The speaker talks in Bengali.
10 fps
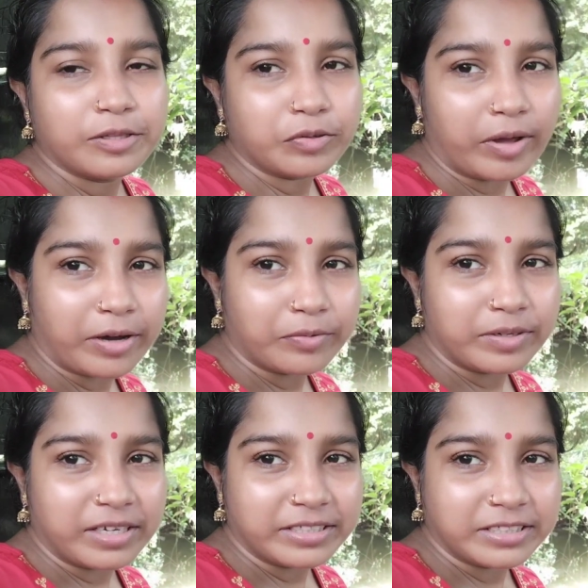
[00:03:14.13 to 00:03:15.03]
তো এখন
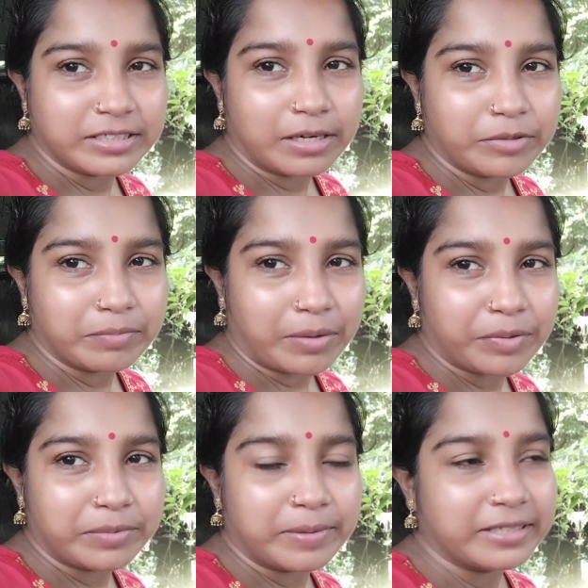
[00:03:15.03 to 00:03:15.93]
আছি আমি
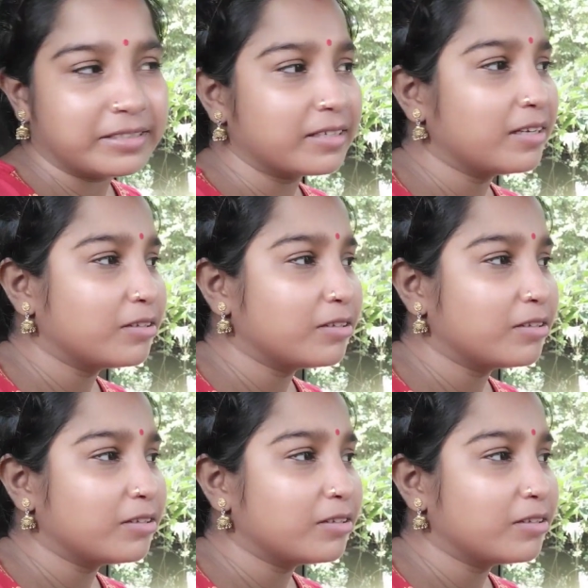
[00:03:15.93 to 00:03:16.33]
বাপের বাড়িতে